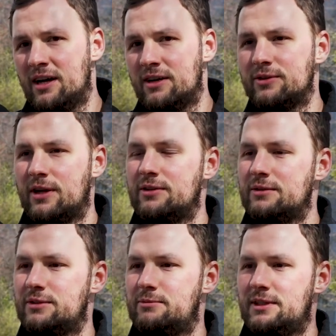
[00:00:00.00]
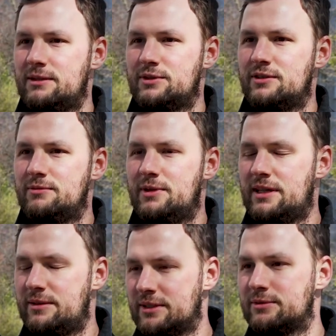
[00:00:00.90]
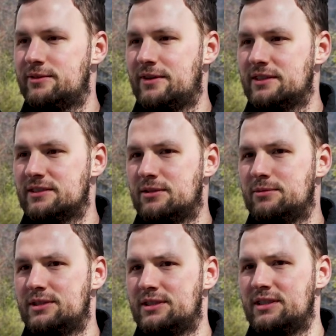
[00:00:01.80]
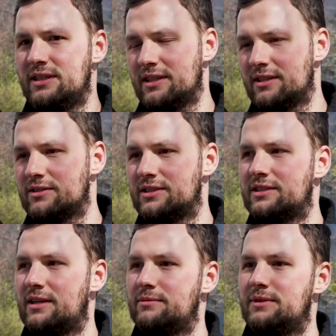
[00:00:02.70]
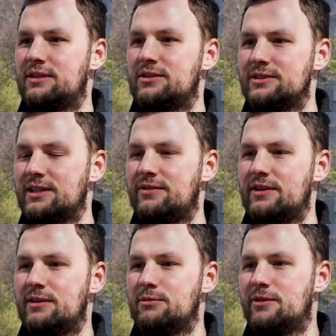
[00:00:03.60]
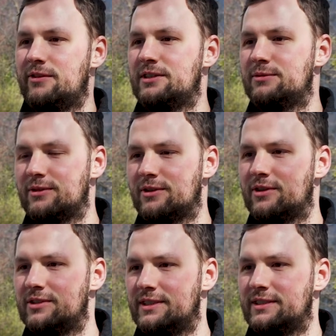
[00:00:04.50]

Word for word: Udało nam się parę bramek ramek przewagi zdobyć i to gdzieś tam e, konsekwentnie budowaliśmy do końca